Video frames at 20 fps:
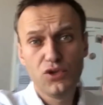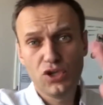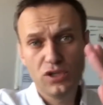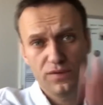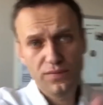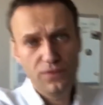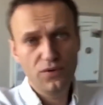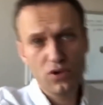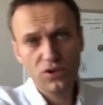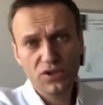
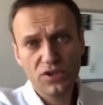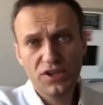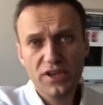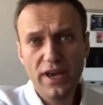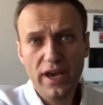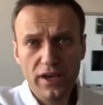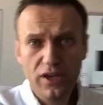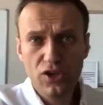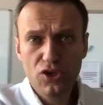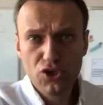В-четвертых,
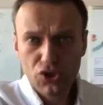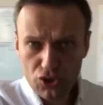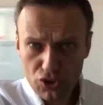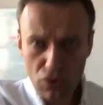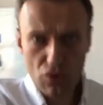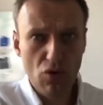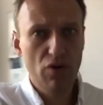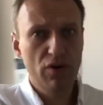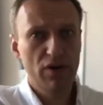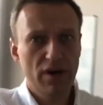я
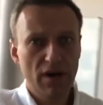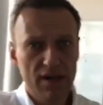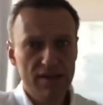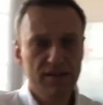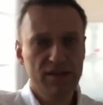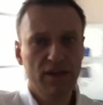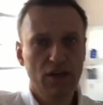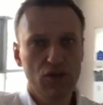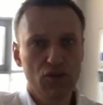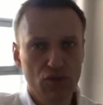еще
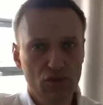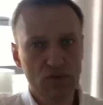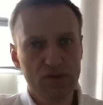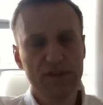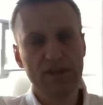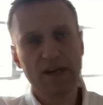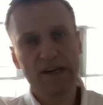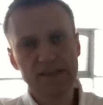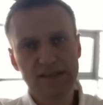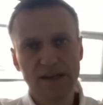раз хочу
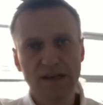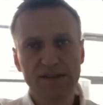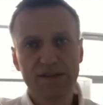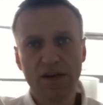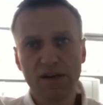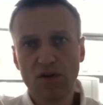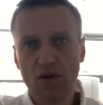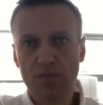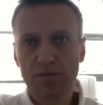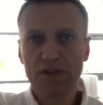сказать
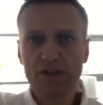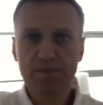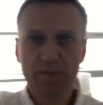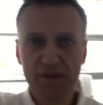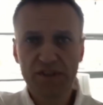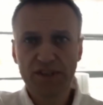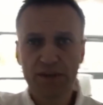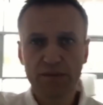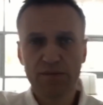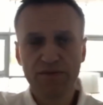огромное
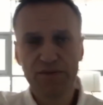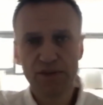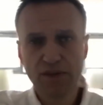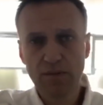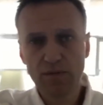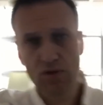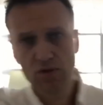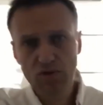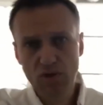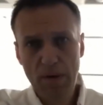спасибо
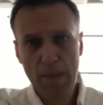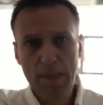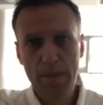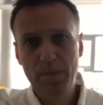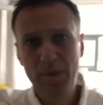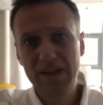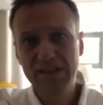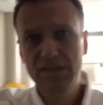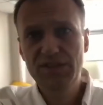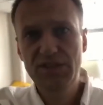всем, кто
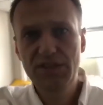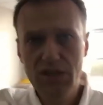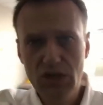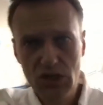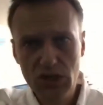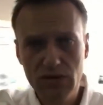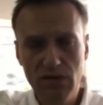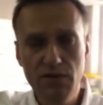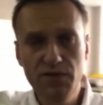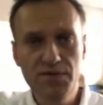
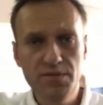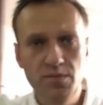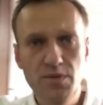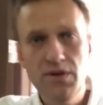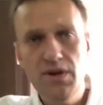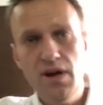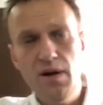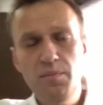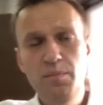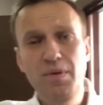поддерживал
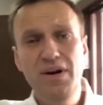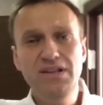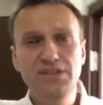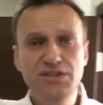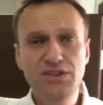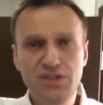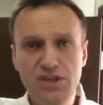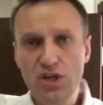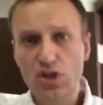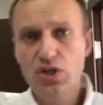ФБК,
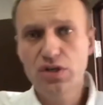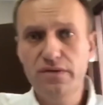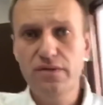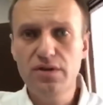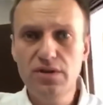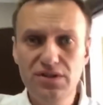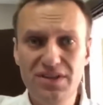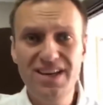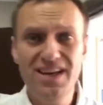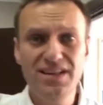
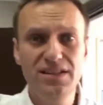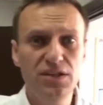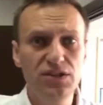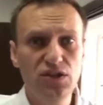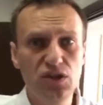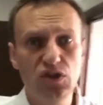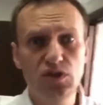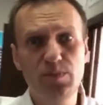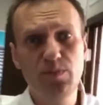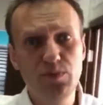поддерживает, и, я
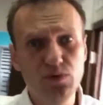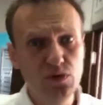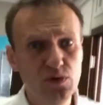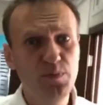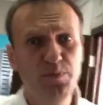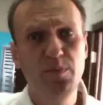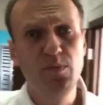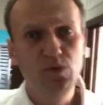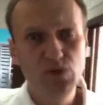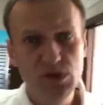надеюсь,
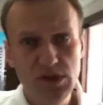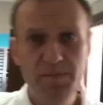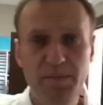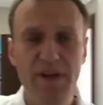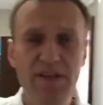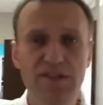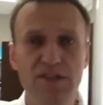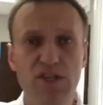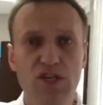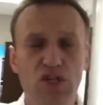будут, будет
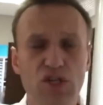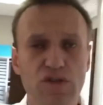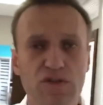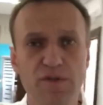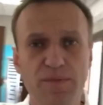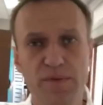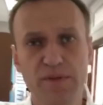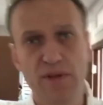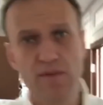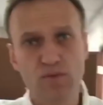
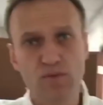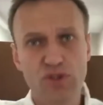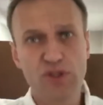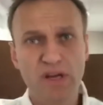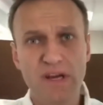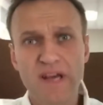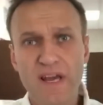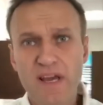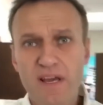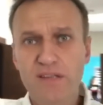поддерживать, потому
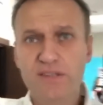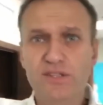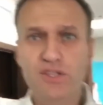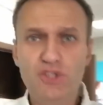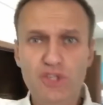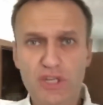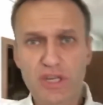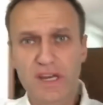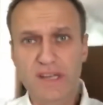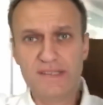что
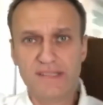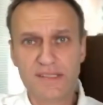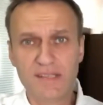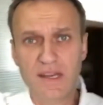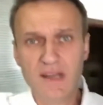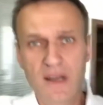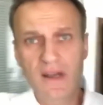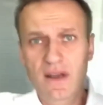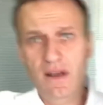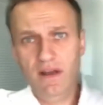
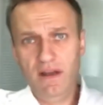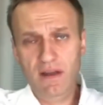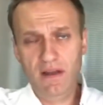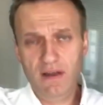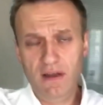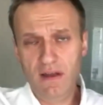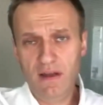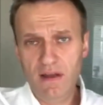сейчас э,